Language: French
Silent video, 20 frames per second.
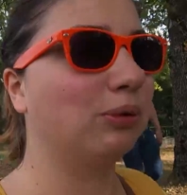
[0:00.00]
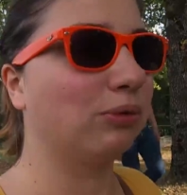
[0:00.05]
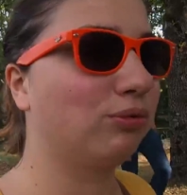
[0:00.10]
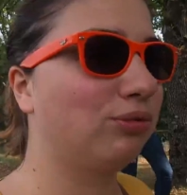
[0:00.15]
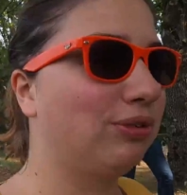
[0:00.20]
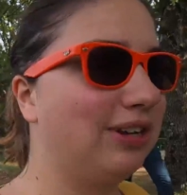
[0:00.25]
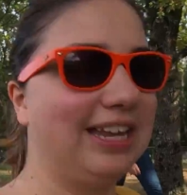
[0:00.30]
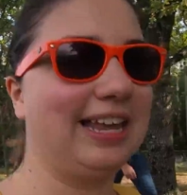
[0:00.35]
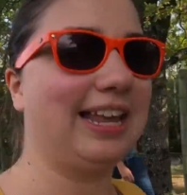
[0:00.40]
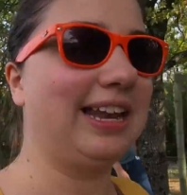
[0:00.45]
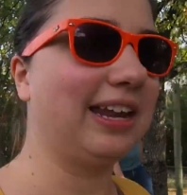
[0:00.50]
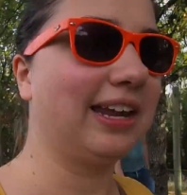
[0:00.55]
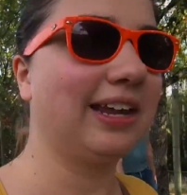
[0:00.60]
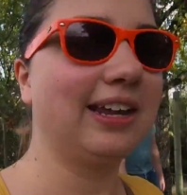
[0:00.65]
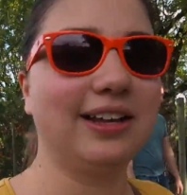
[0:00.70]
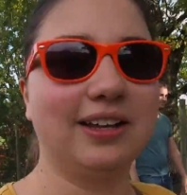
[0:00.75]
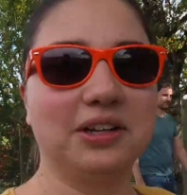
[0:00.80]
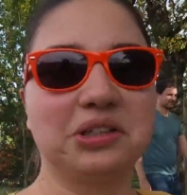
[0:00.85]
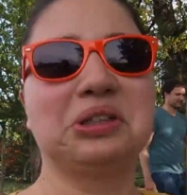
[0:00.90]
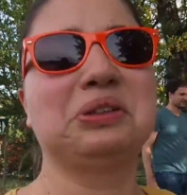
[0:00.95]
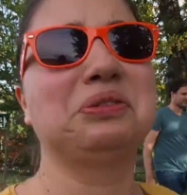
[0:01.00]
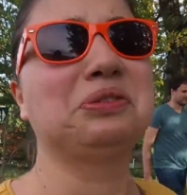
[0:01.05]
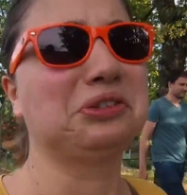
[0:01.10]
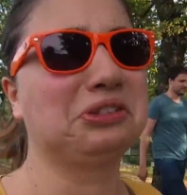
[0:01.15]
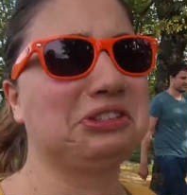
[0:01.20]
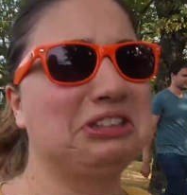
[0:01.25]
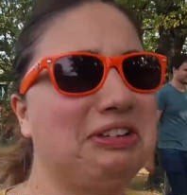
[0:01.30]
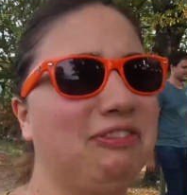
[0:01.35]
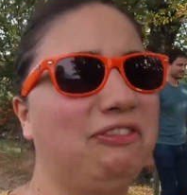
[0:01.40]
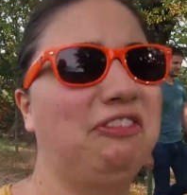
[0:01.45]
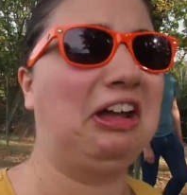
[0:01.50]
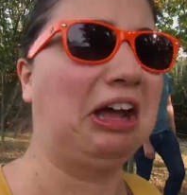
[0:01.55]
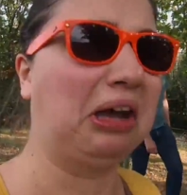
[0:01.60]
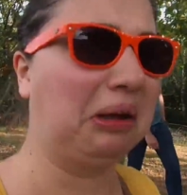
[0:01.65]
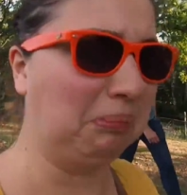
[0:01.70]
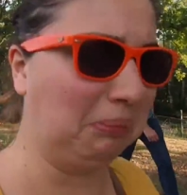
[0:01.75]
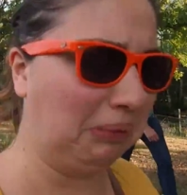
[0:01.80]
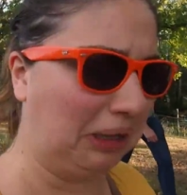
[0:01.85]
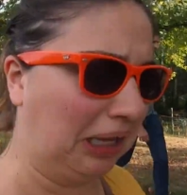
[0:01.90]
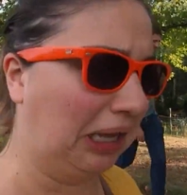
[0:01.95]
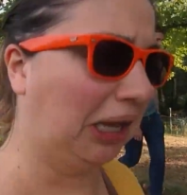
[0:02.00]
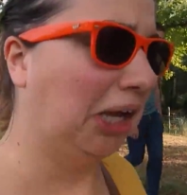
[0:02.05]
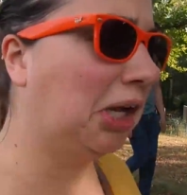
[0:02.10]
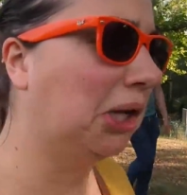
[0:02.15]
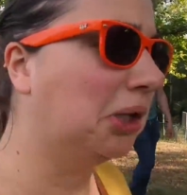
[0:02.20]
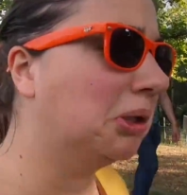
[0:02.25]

on voulait y aller, sauf que c'est fermé